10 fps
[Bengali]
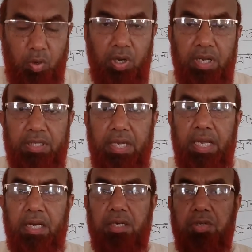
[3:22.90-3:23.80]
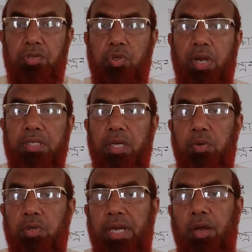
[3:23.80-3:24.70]
কলকাতার
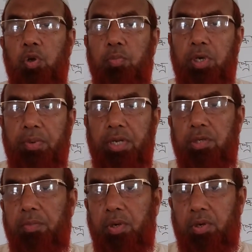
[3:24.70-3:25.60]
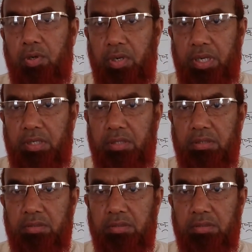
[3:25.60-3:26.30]
জোড়াসাঁকুর ঠাকুর পরিবারে জন্মগ্রহণ করেন